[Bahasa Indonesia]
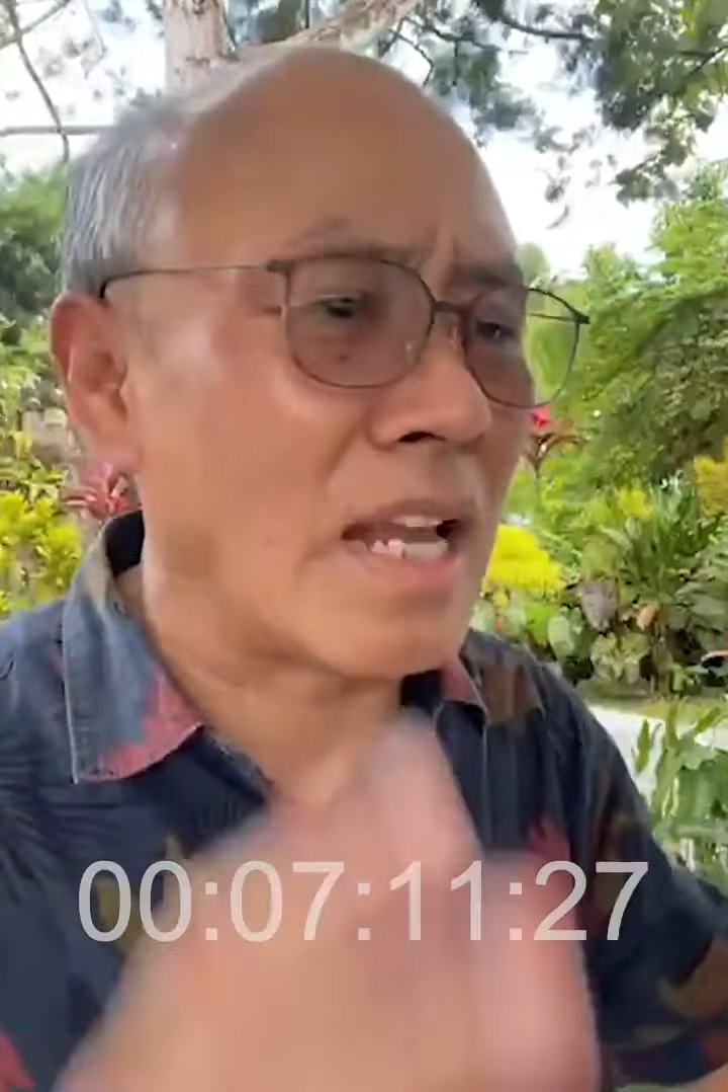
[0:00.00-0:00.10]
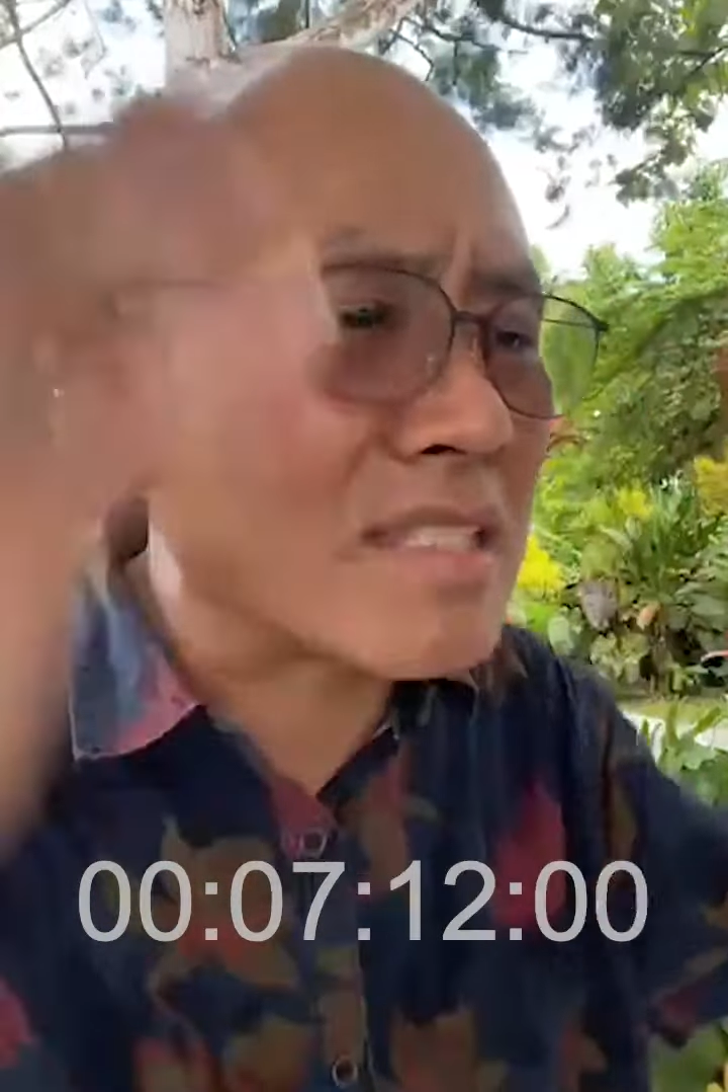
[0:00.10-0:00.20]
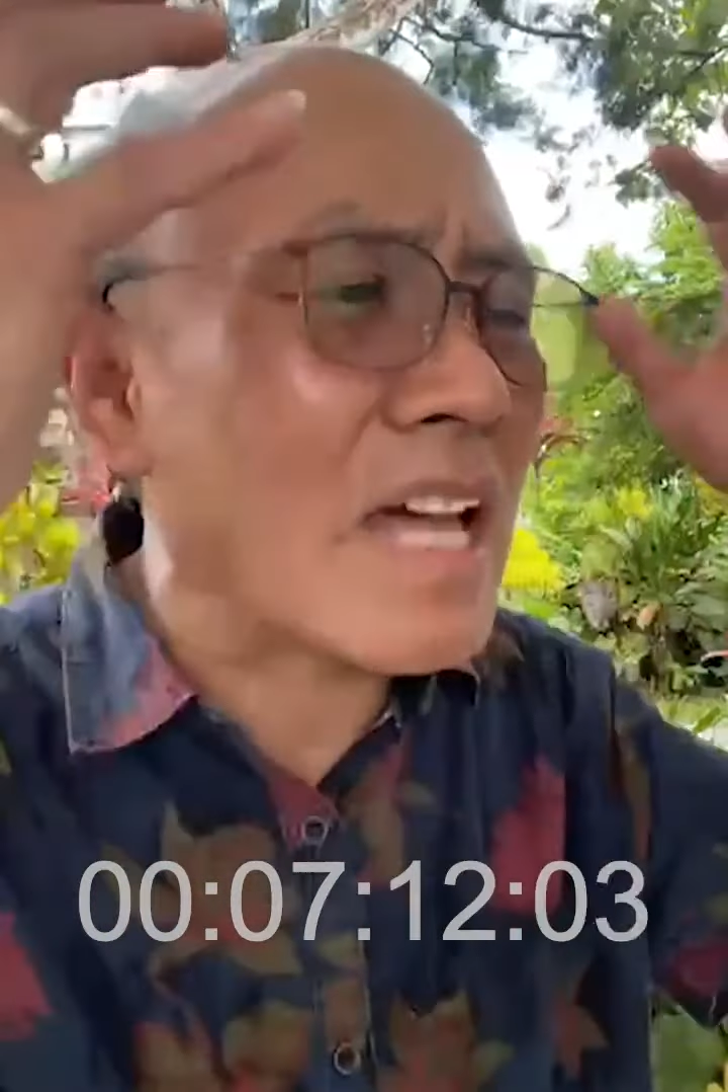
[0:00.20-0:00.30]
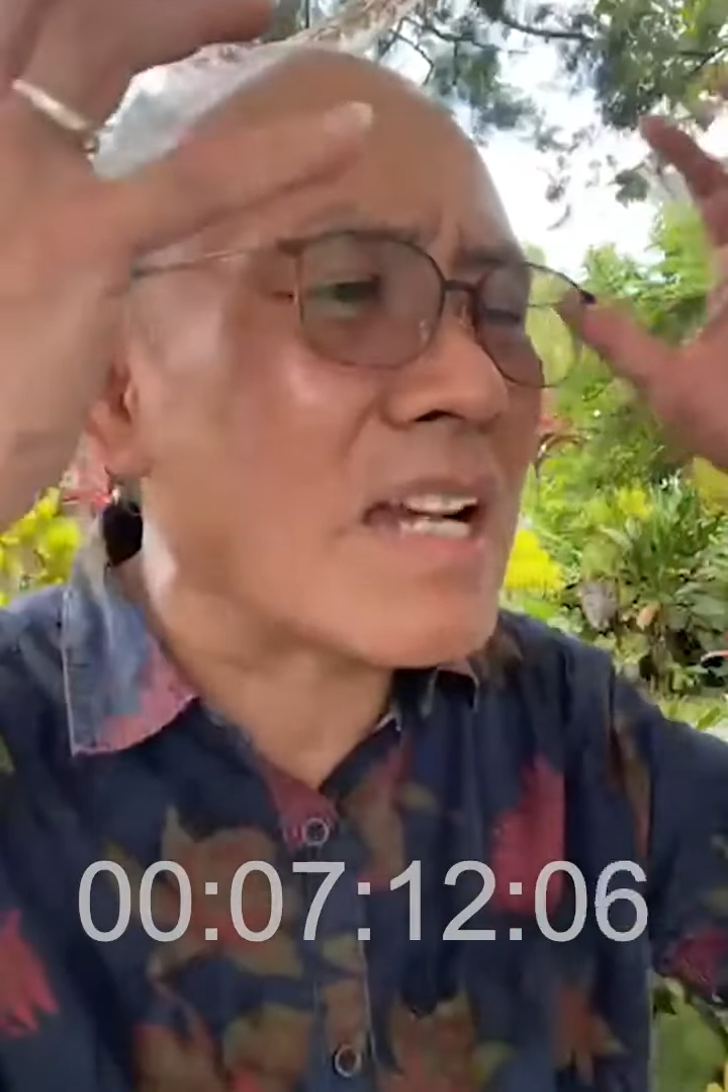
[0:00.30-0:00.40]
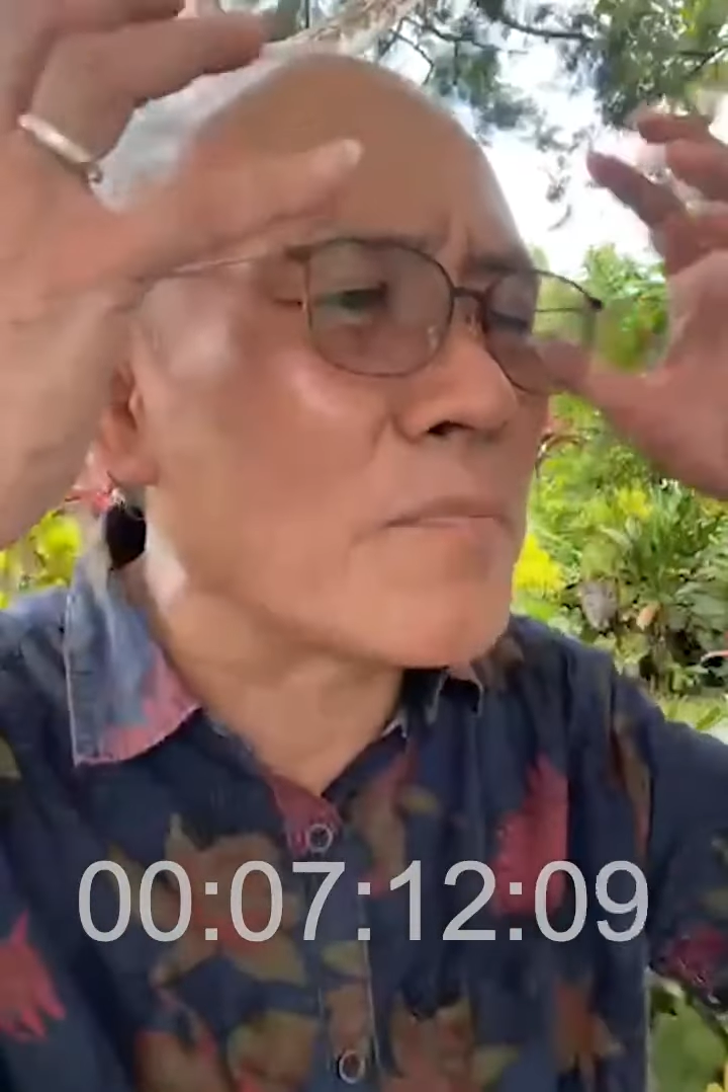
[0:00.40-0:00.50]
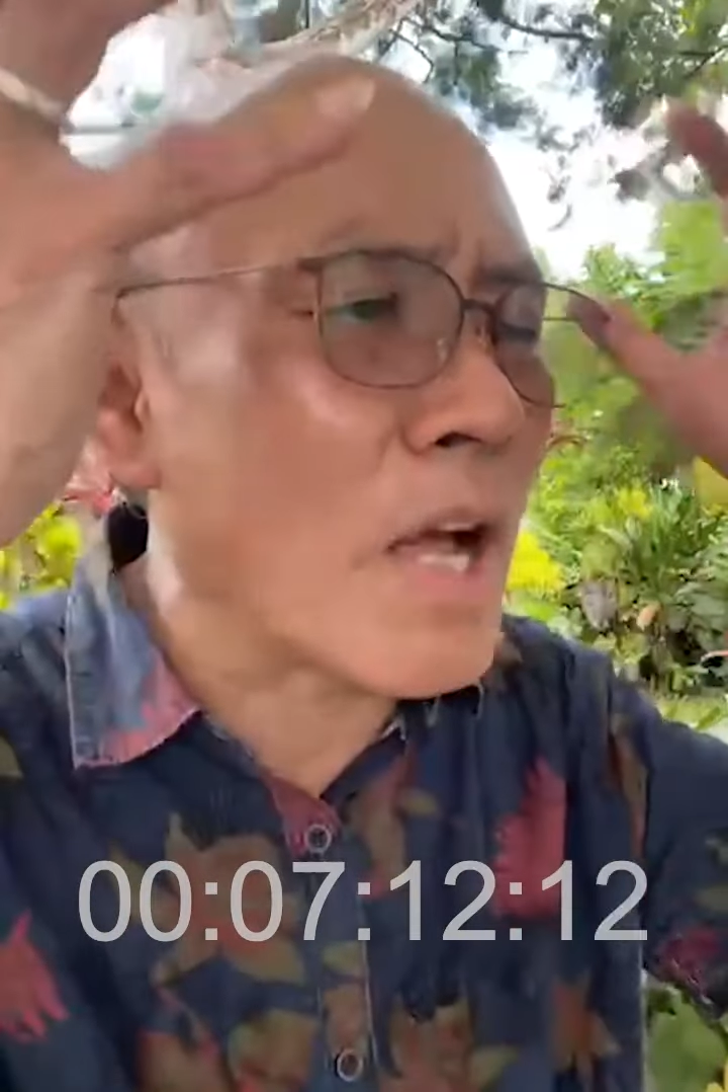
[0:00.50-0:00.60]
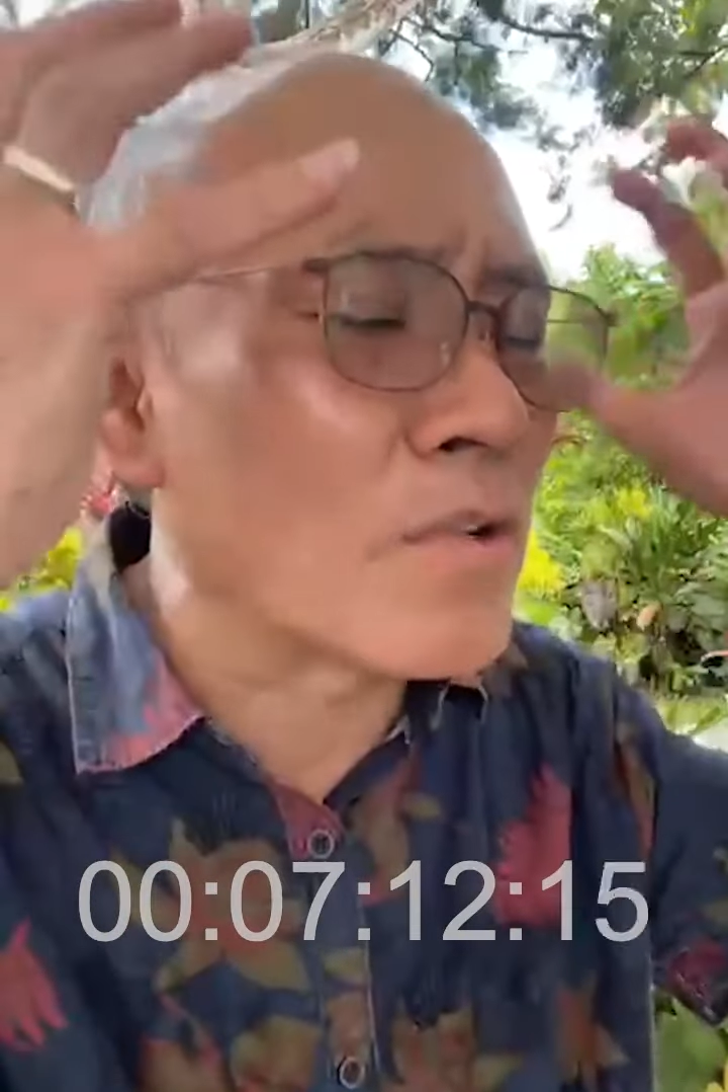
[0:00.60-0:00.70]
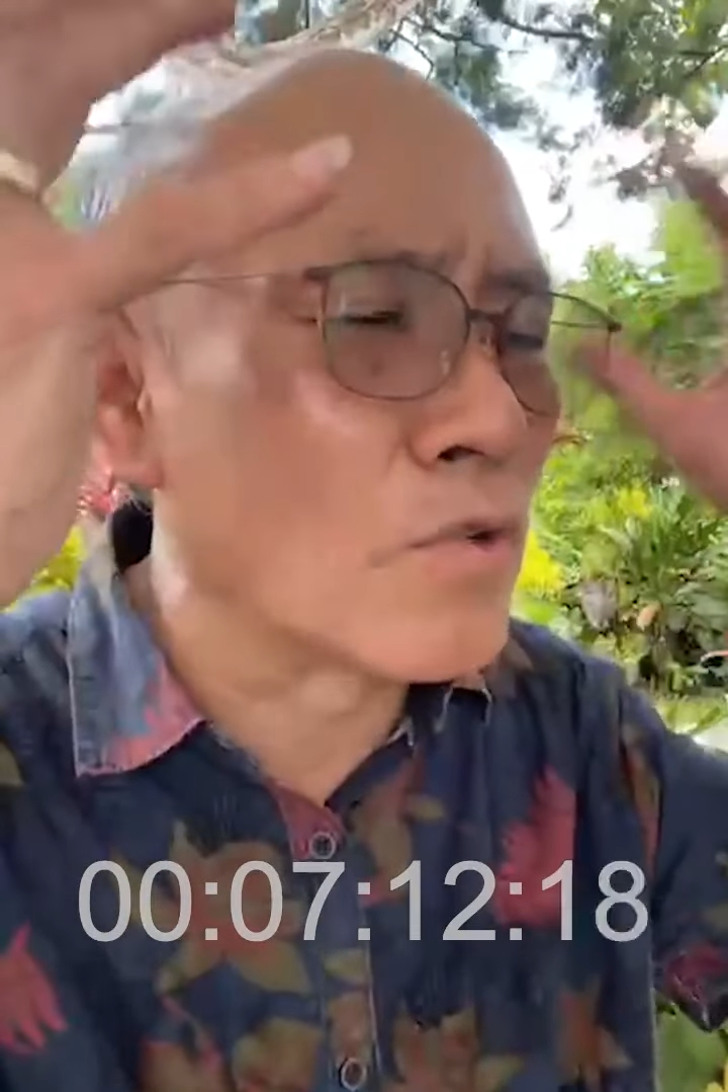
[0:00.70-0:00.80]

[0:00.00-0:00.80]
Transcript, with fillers: Nah, tanamkan